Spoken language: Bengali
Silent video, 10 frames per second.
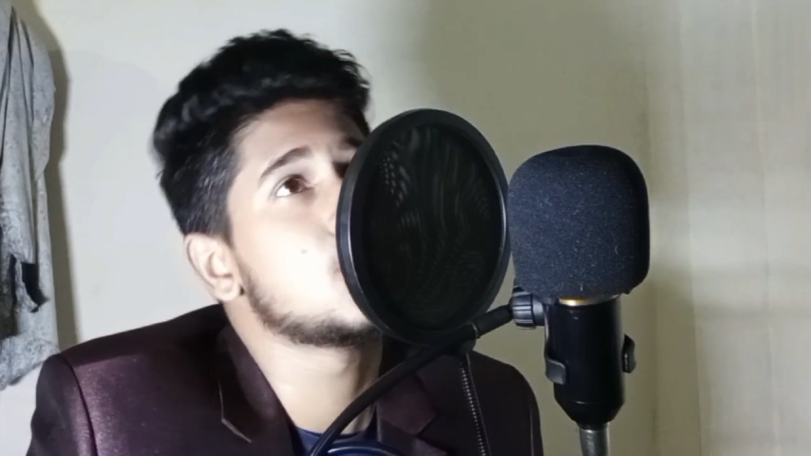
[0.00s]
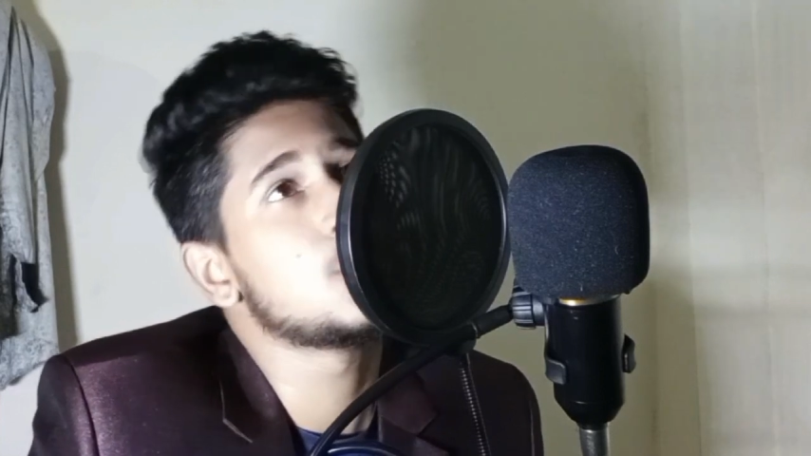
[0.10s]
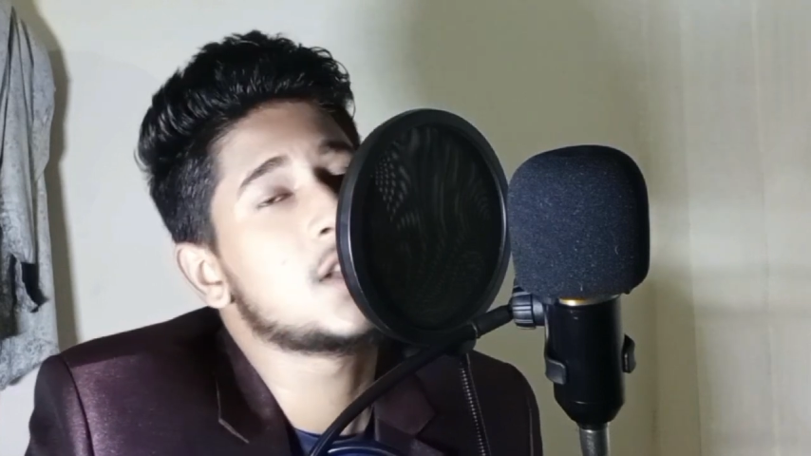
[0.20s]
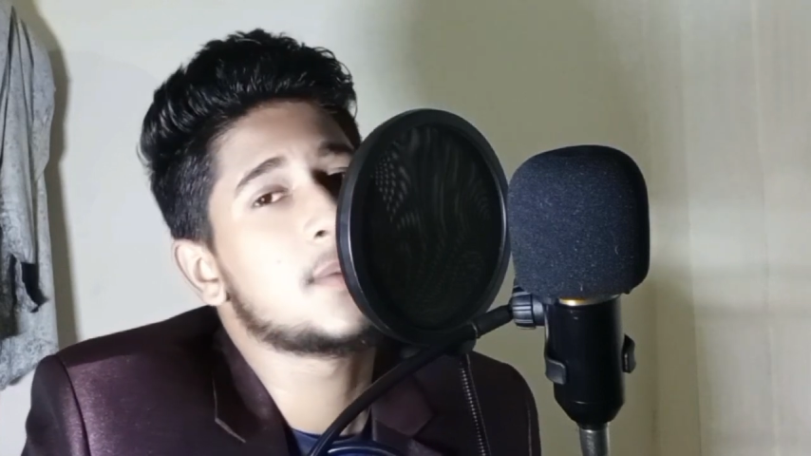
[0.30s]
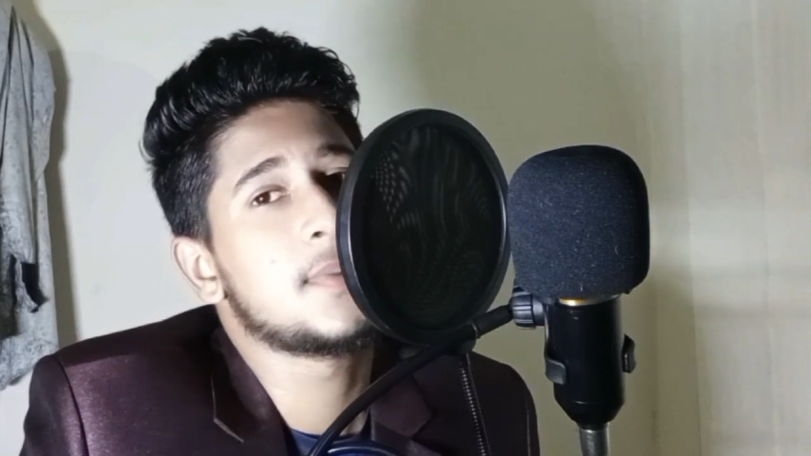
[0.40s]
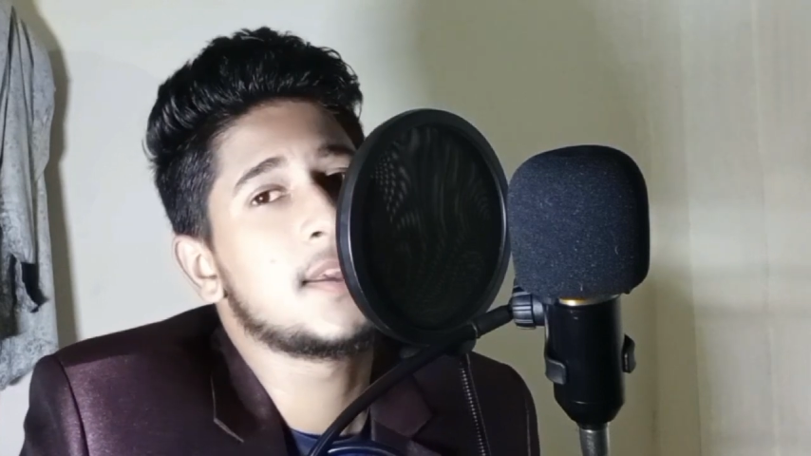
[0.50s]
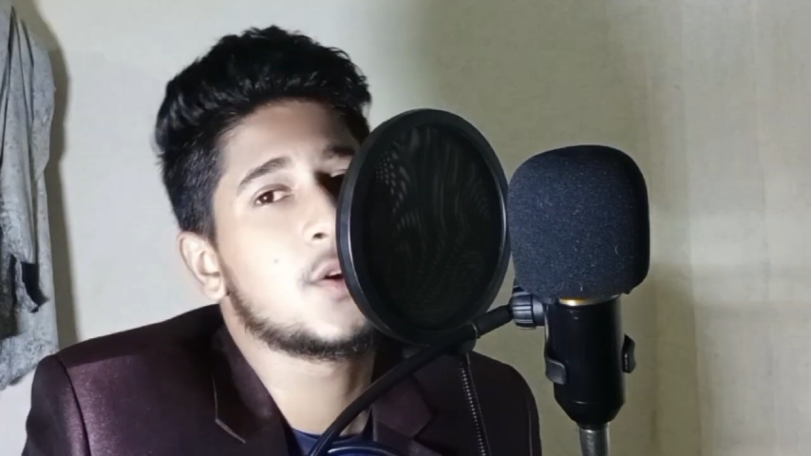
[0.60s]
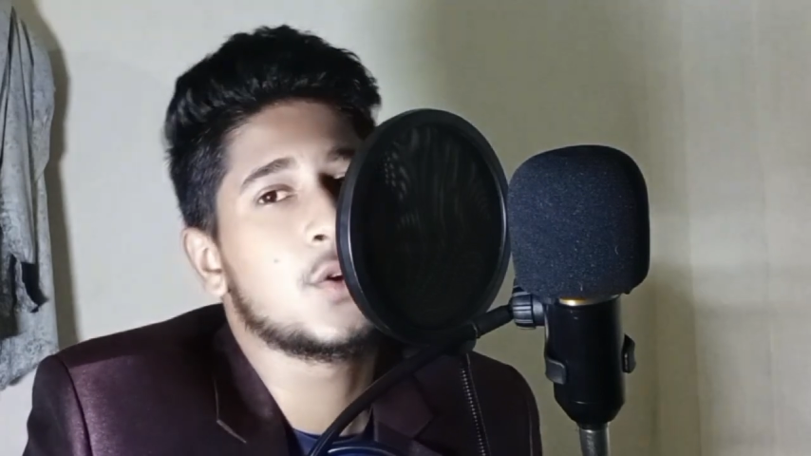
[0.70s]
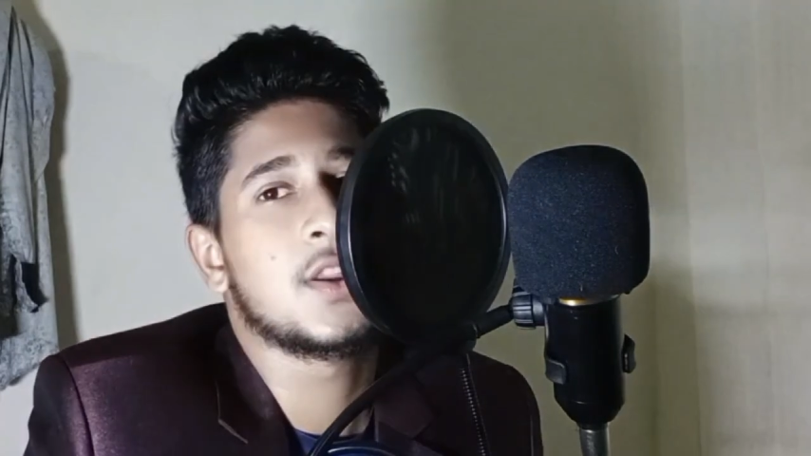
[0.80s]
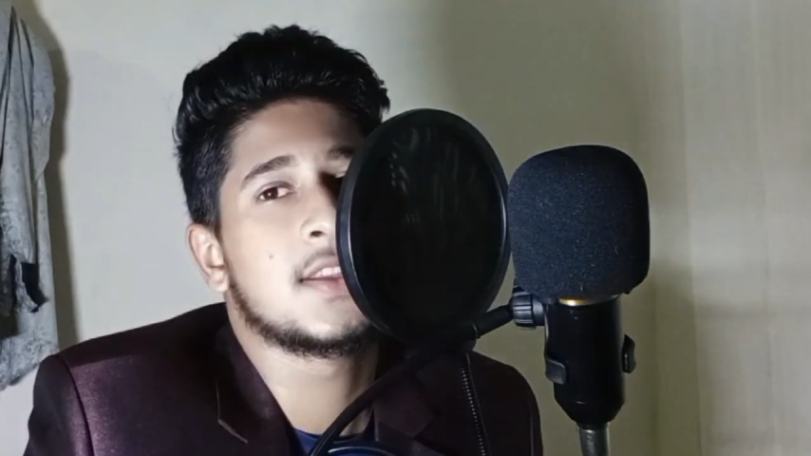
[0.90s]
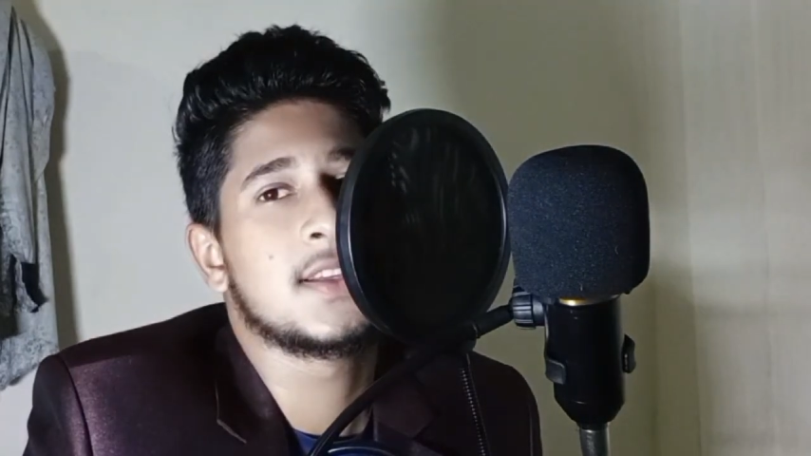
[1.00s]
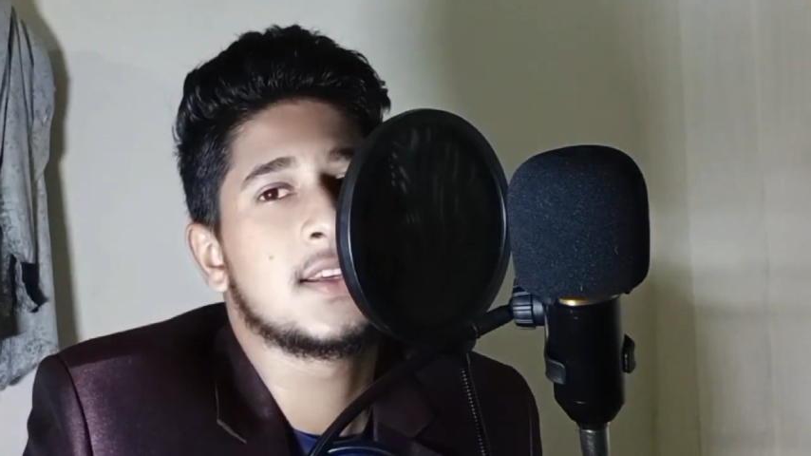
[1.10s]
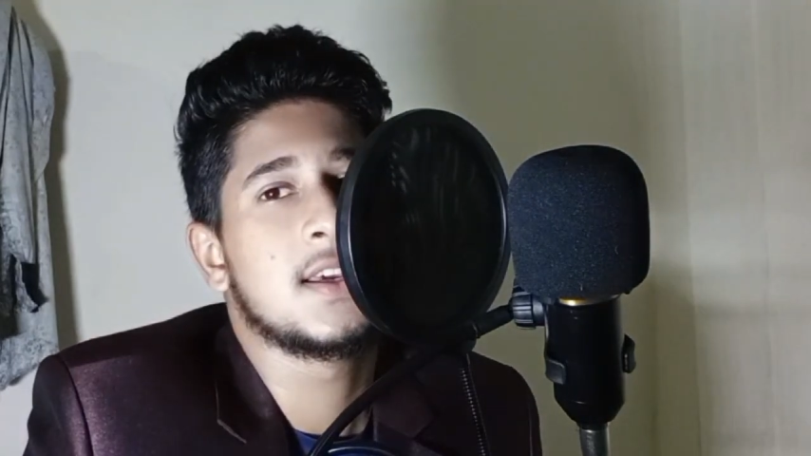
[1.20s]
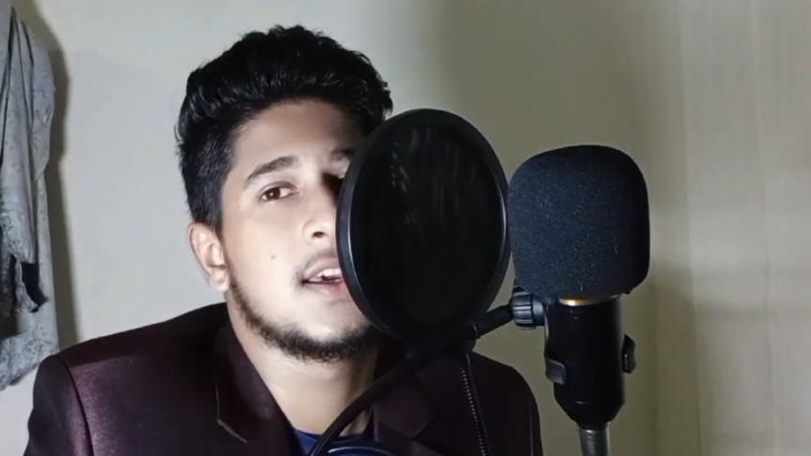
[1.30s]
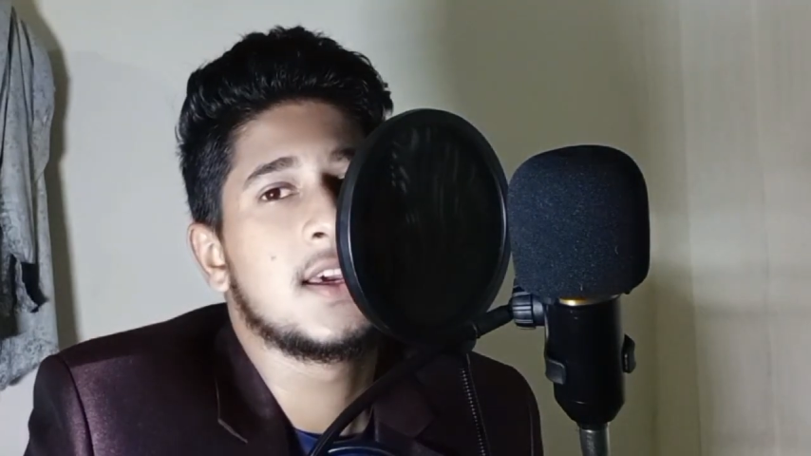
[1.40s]
আরও দুইটা বিয়ে করেছে
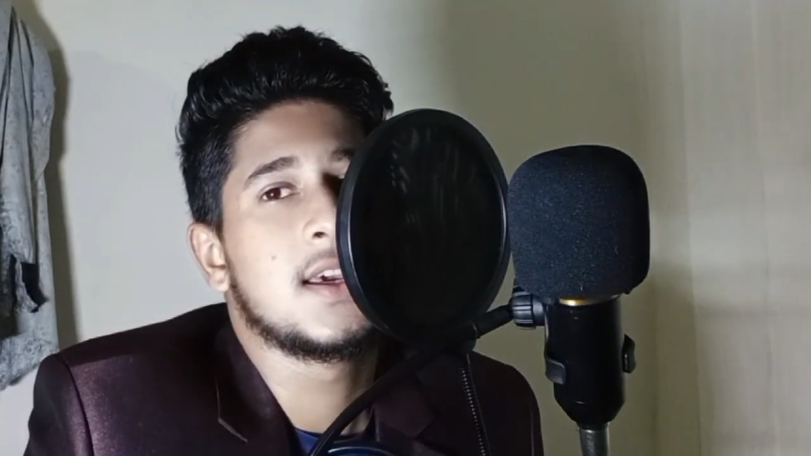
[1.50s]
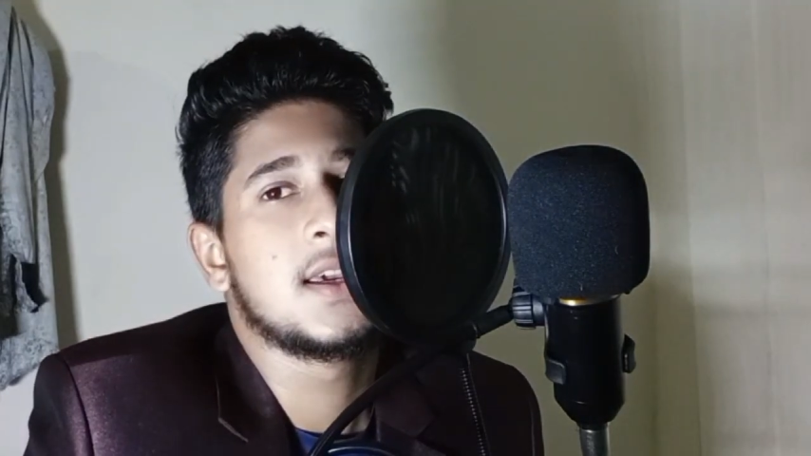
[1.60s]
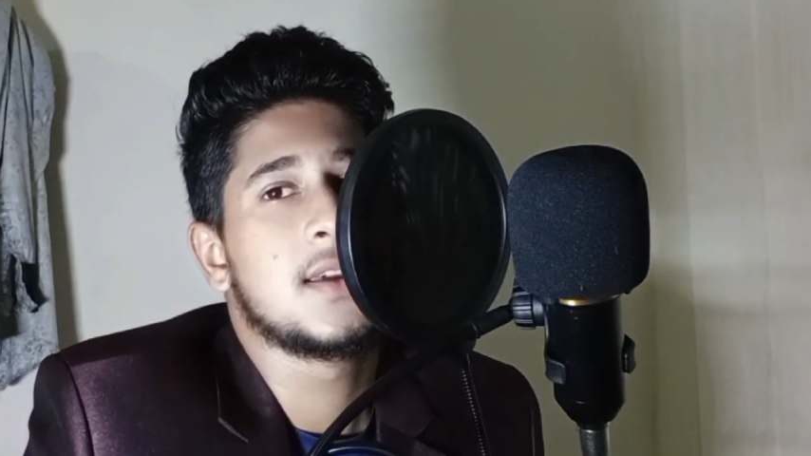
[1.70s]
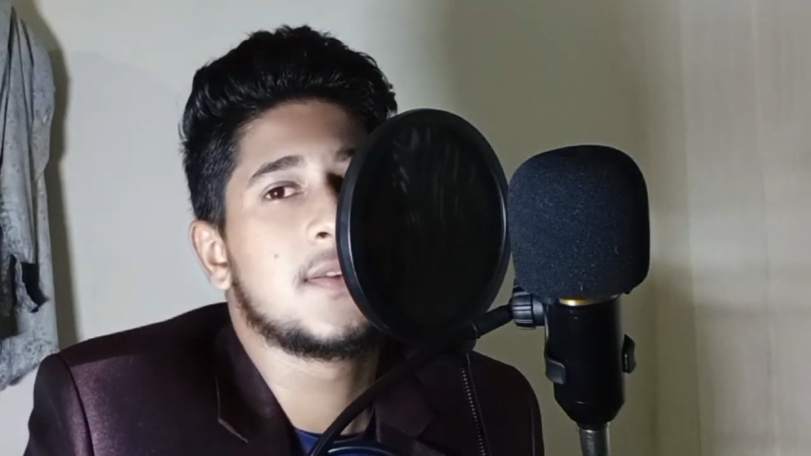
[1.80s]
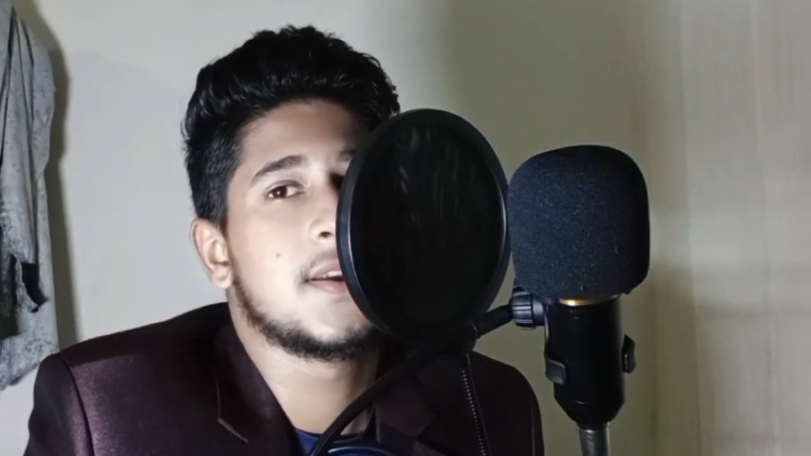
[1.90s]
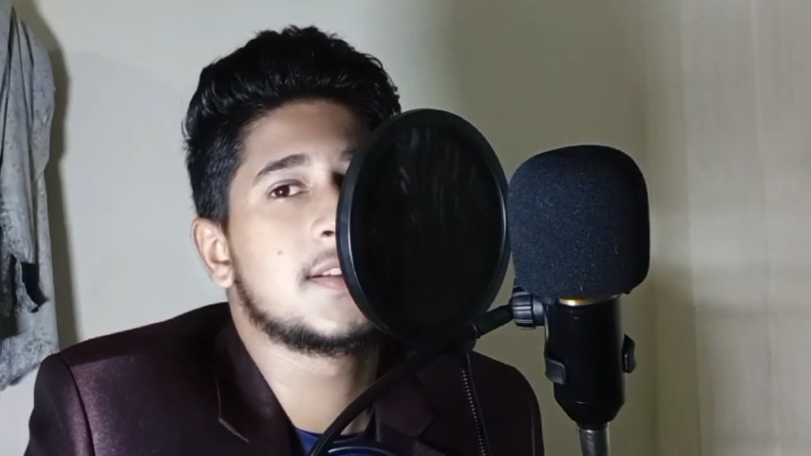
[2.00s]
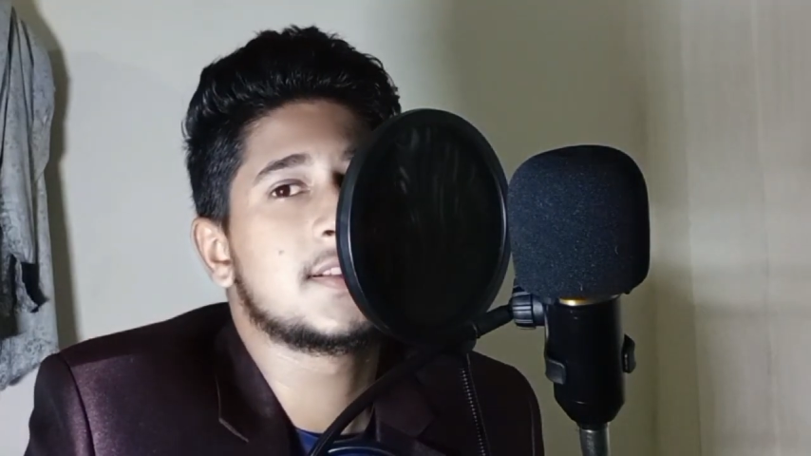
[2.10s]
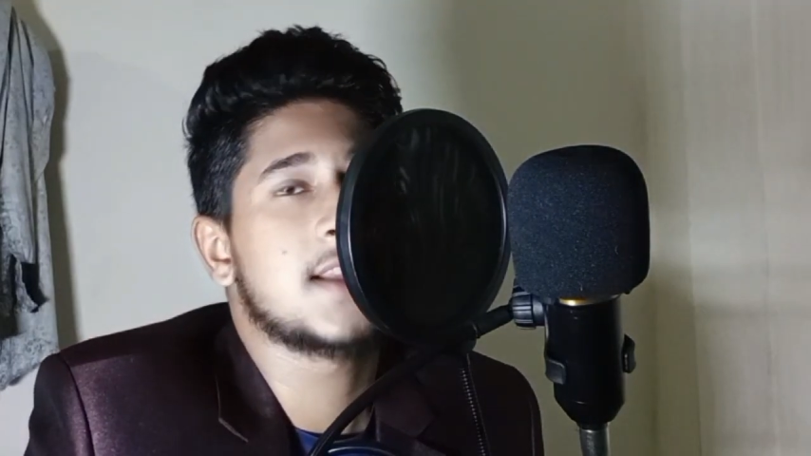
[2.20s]
ইভেন